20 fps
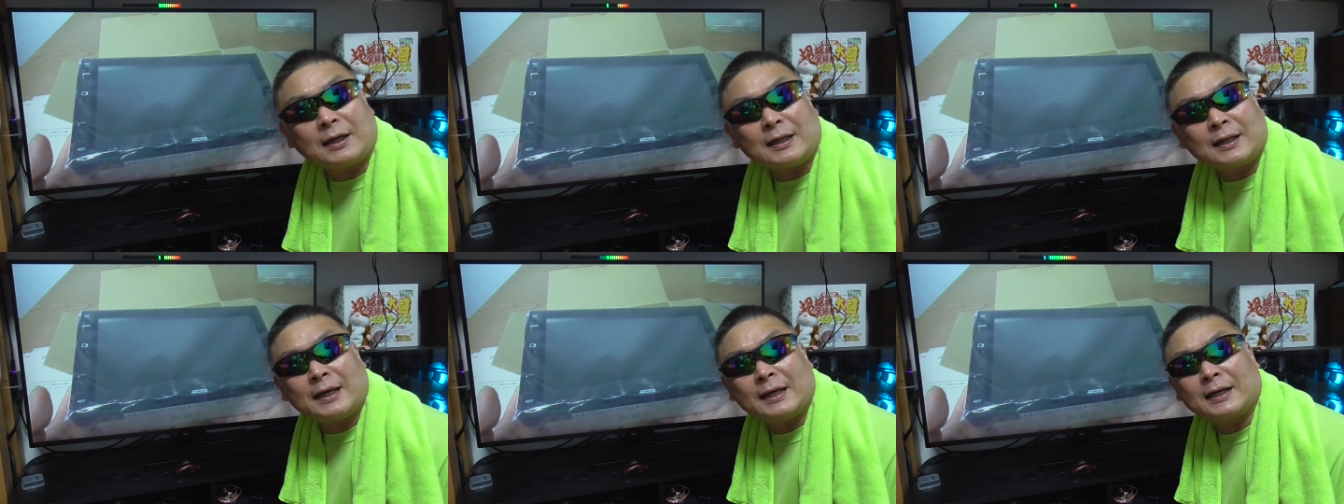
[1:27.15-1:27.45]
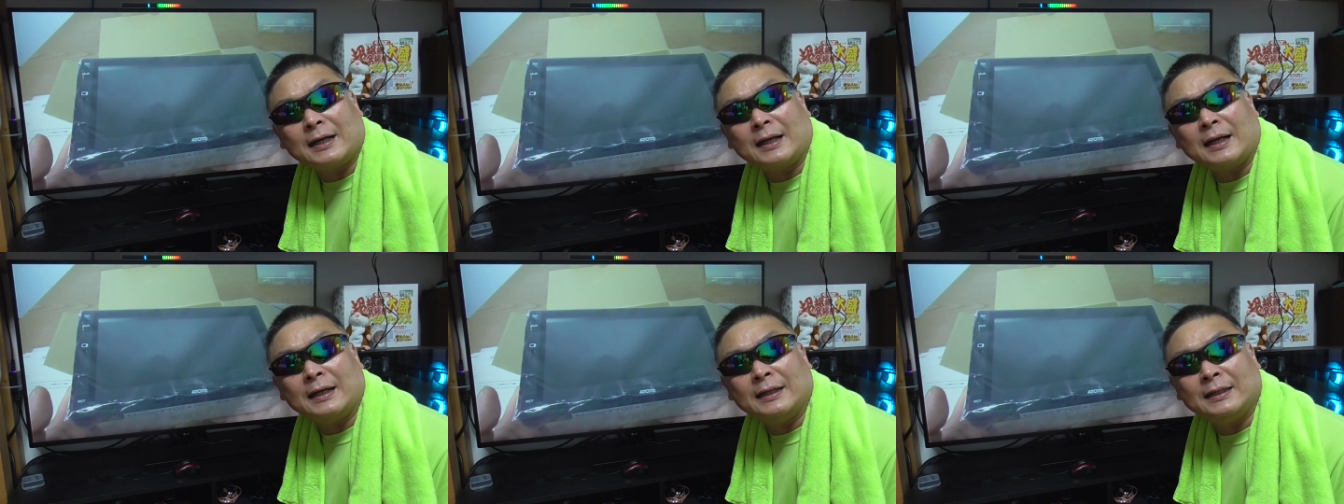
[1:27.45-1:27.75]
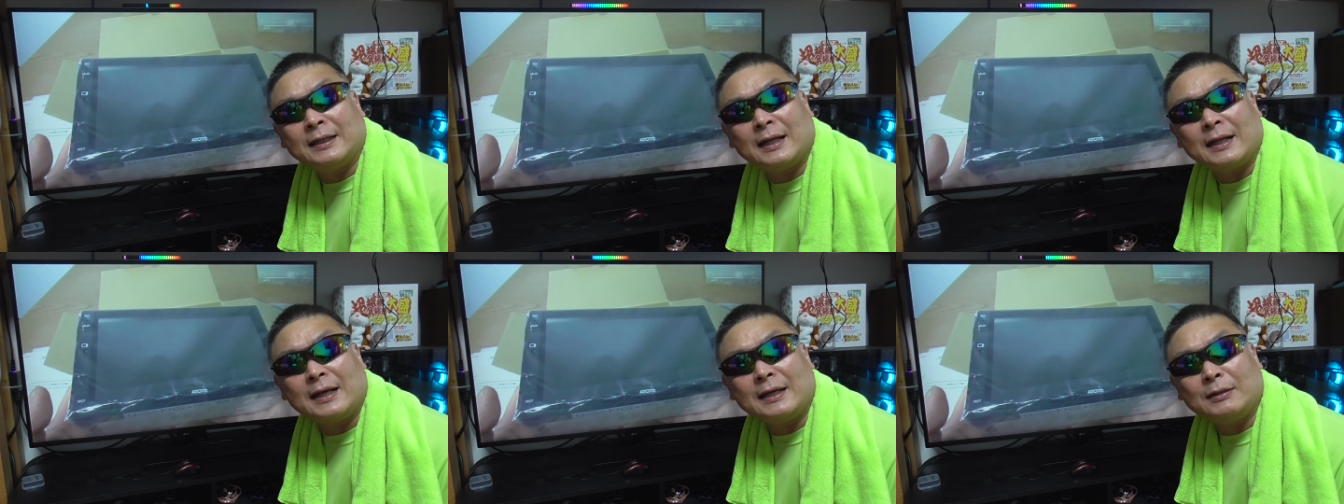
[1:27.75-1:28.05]
とがないから
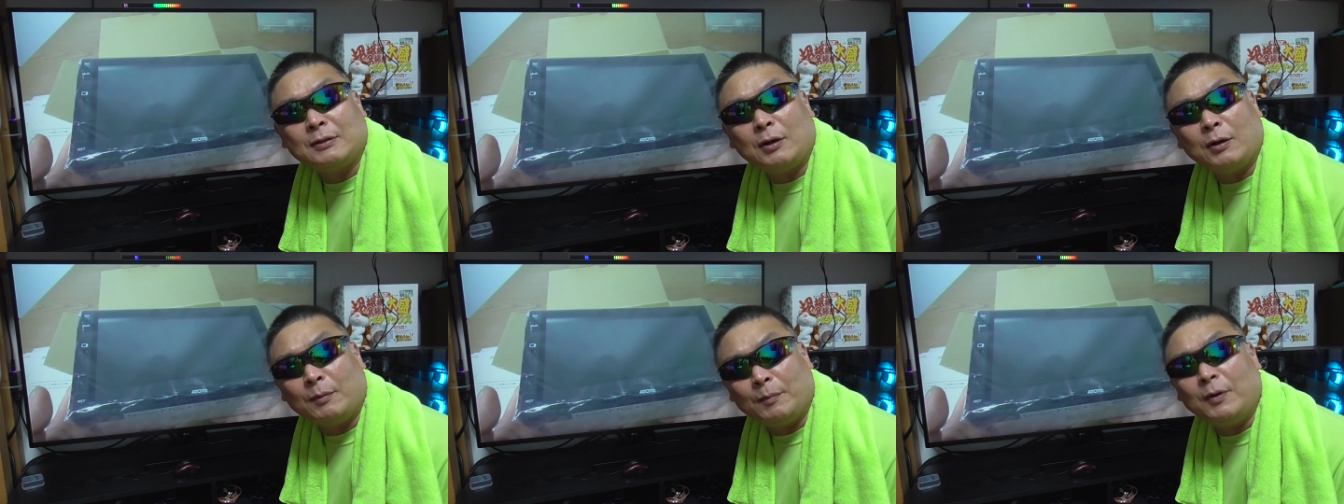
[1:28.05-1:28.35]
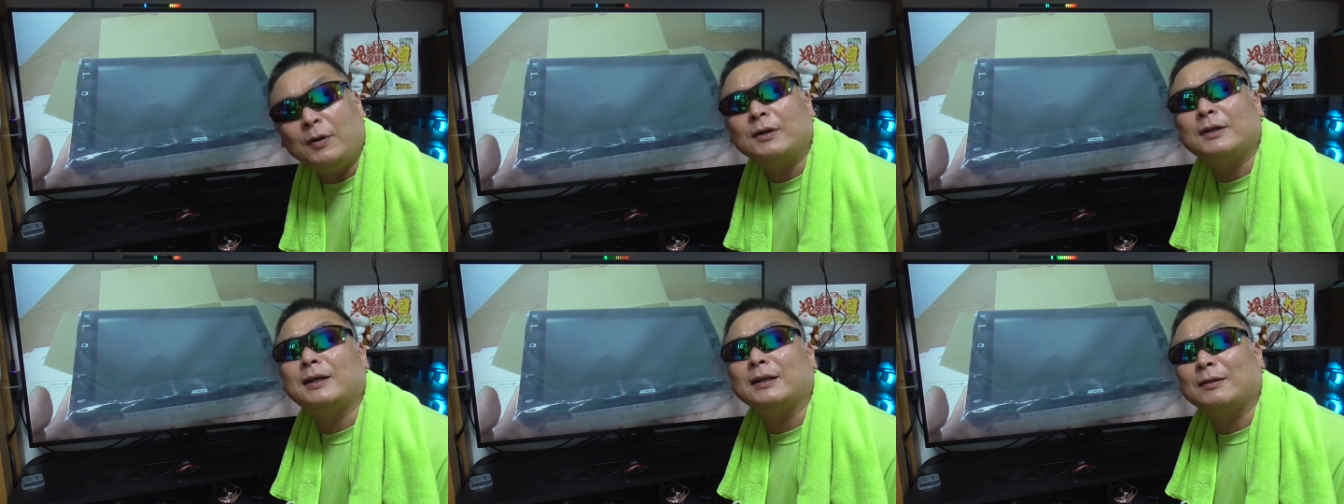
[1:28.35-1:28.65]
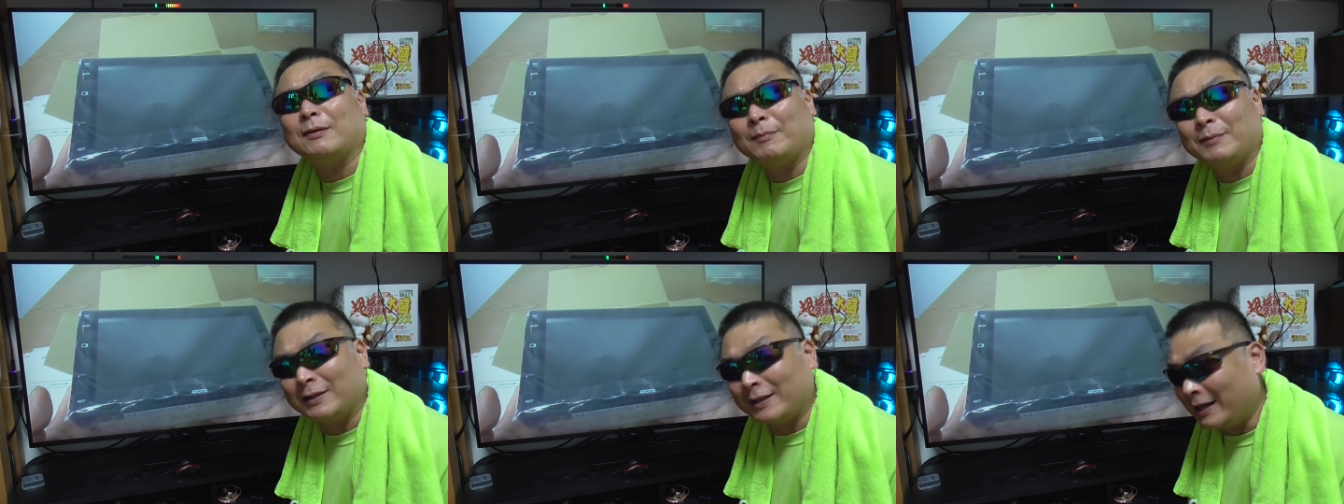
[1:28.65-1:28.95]
いらないと思うけ
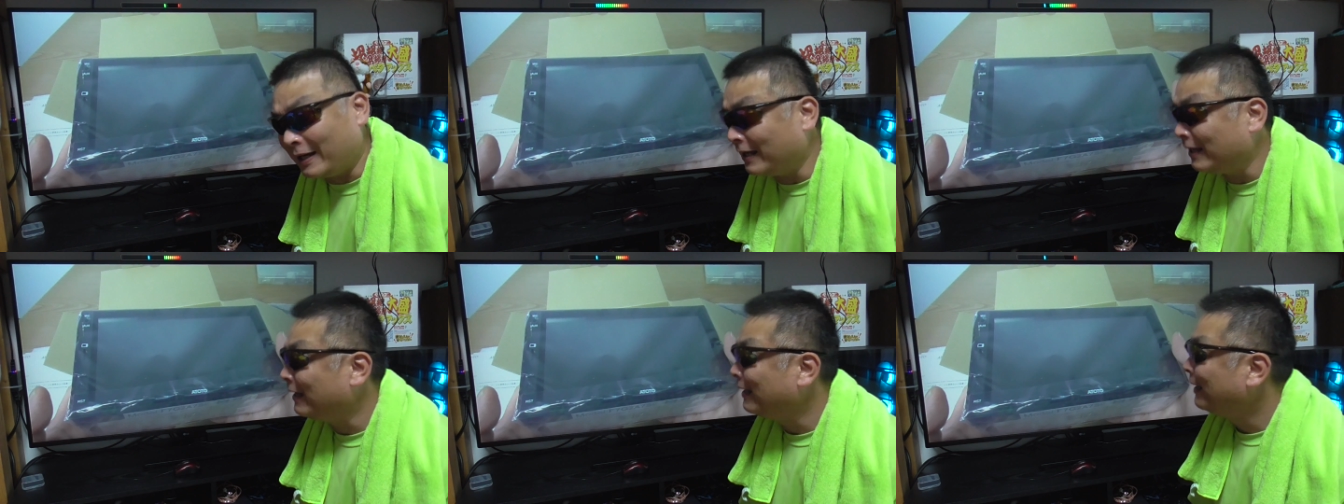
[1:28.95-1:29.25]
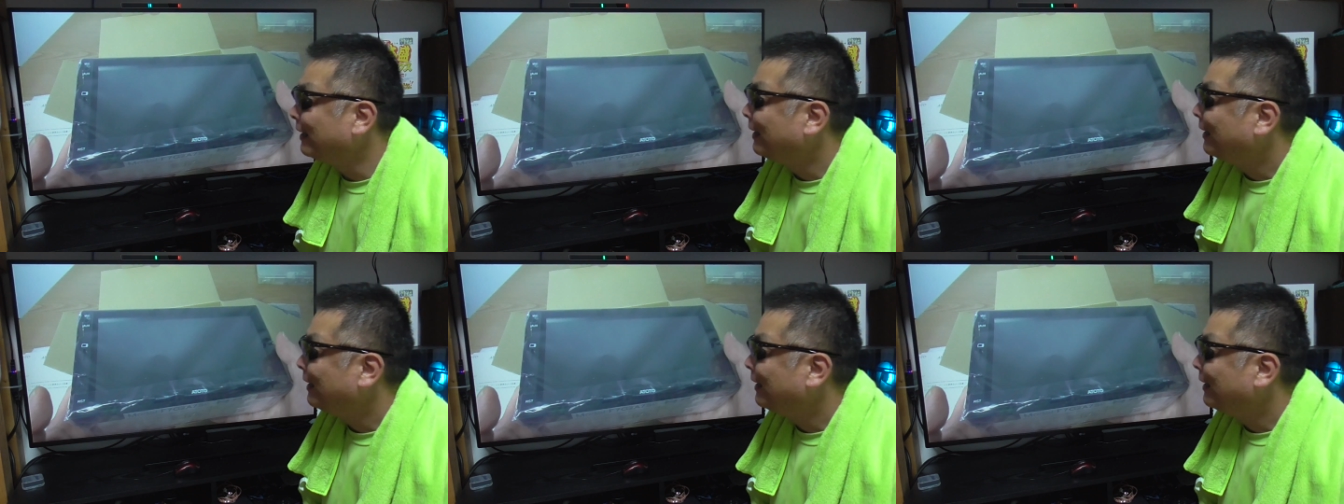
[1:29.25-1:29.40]
どもね、